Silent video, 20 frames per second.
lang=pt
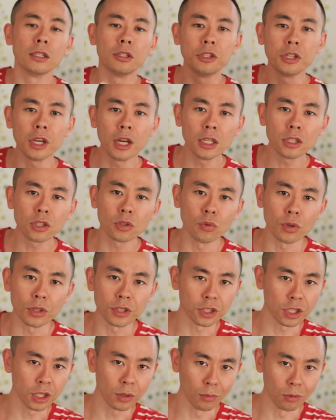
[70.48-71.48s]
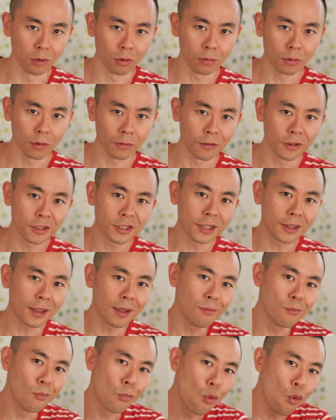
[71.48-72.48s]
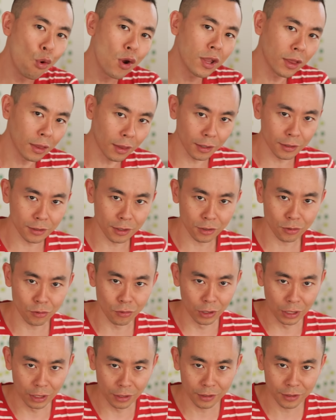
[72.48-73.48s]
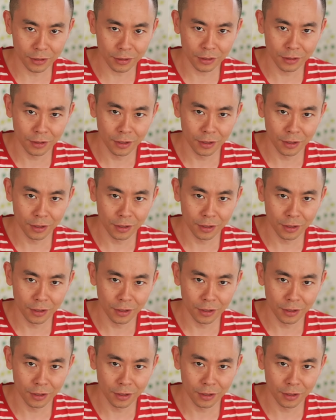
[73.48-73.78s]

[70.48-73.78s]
Diante do estímulo, você tem muitas escolhas.